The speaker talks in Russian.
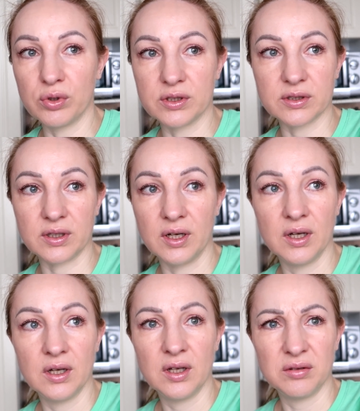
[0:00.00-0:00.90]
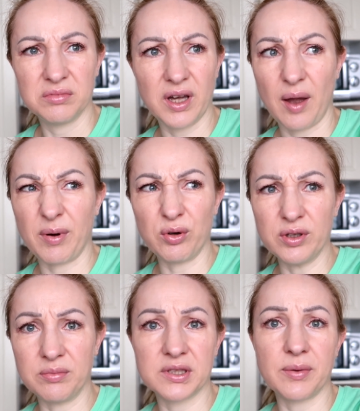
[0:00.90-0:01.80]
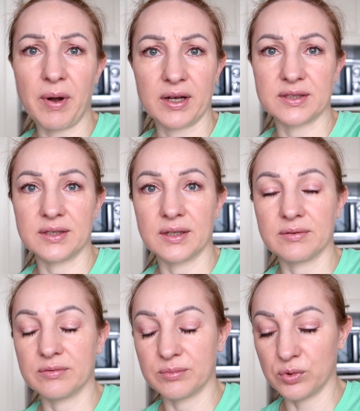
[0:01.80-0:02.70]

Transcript: улице такая погода мерзопакостная,